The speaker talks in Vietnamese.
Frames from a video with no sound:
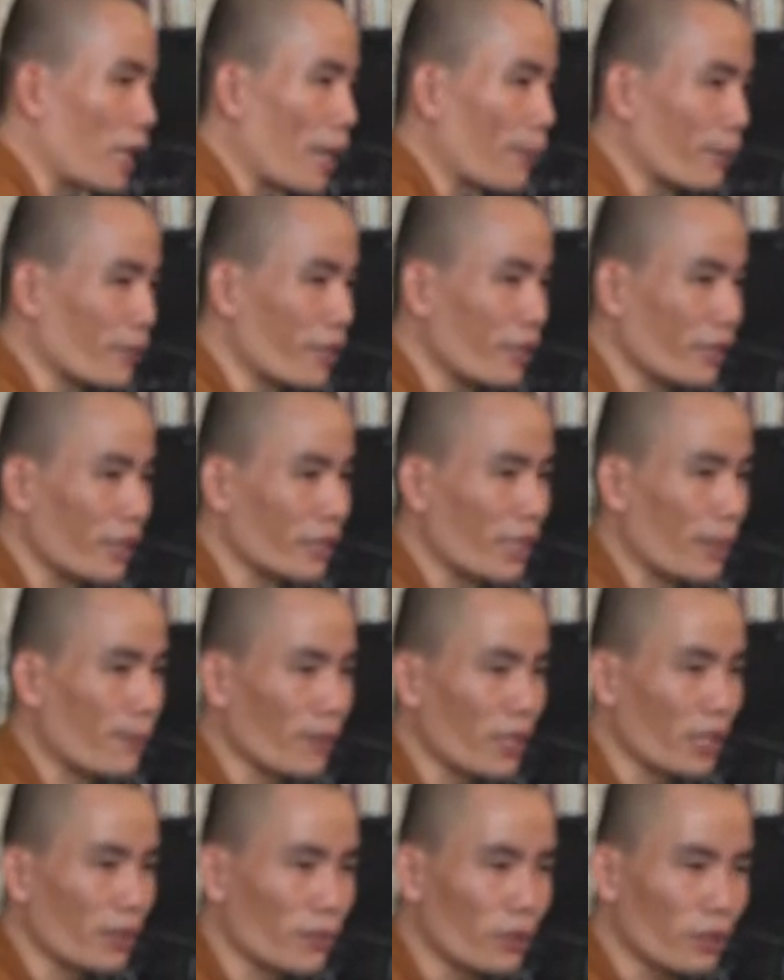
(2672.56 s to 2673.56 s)
lập tức cái
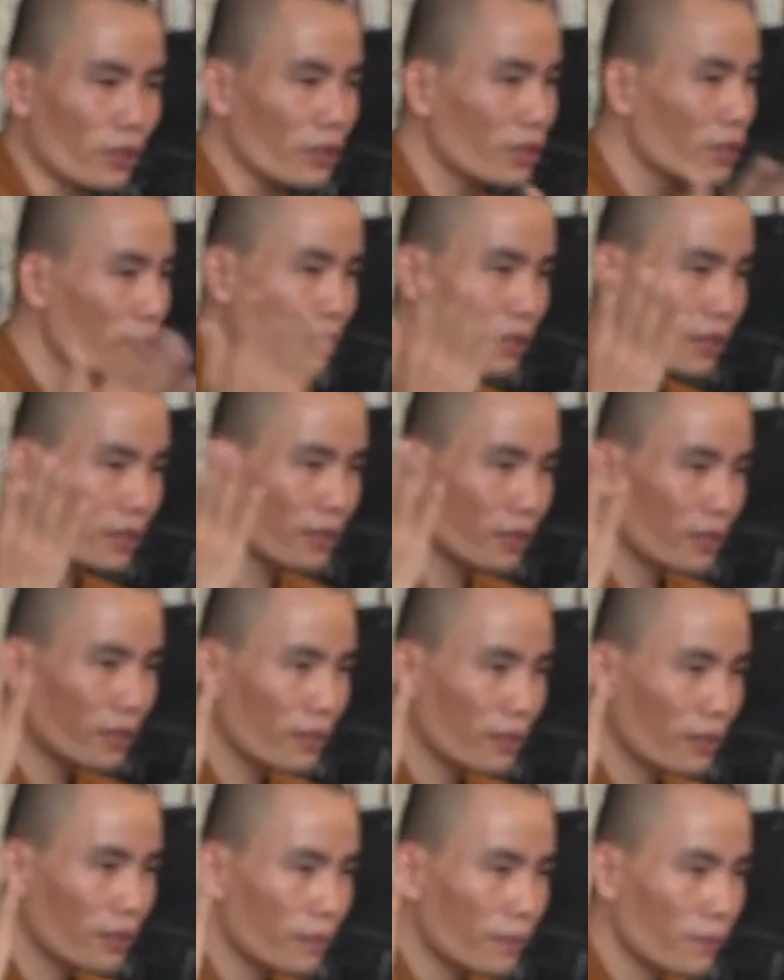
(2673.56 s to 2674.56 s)
tâm mình nó muốn
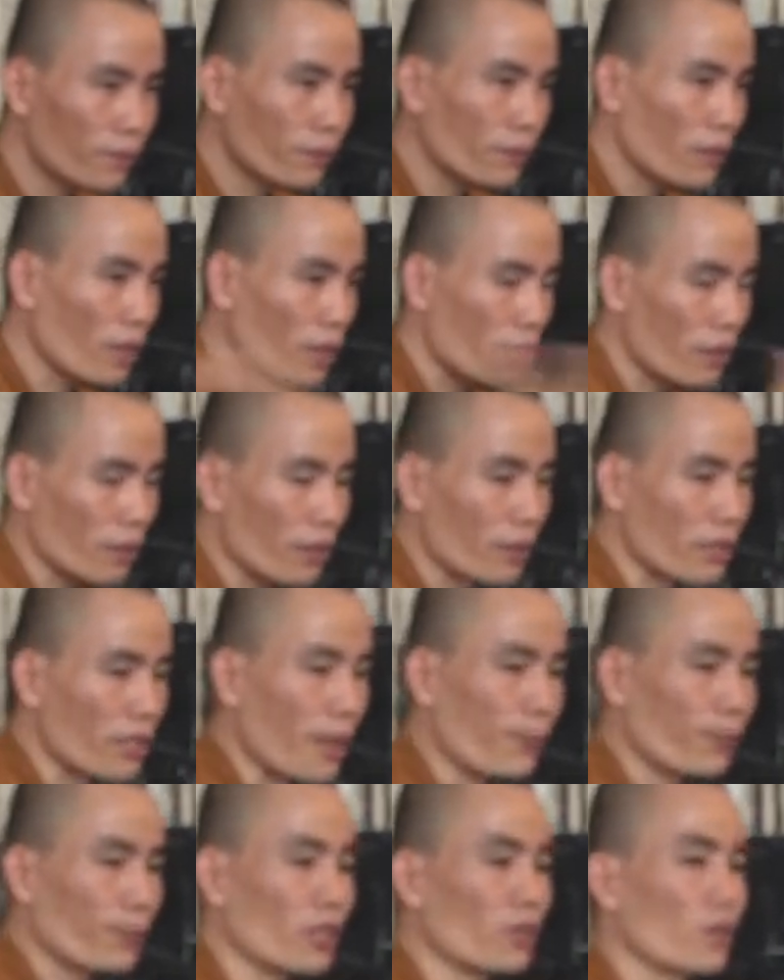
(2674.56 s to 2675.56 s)

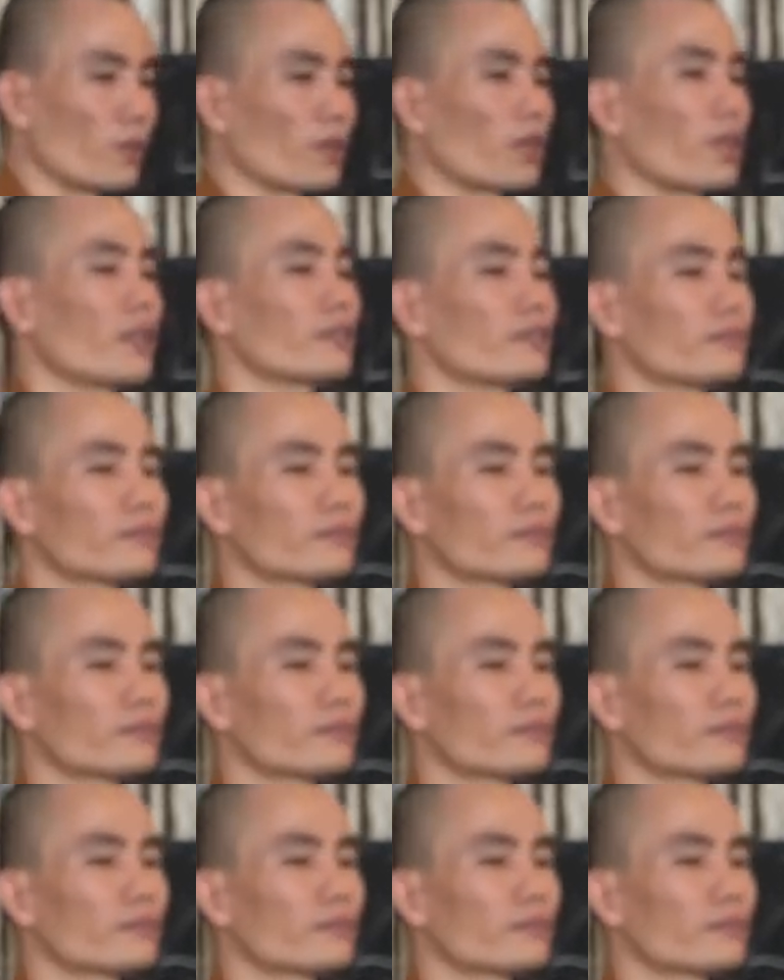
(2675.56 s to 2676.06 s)
dẹp cái khổ đó.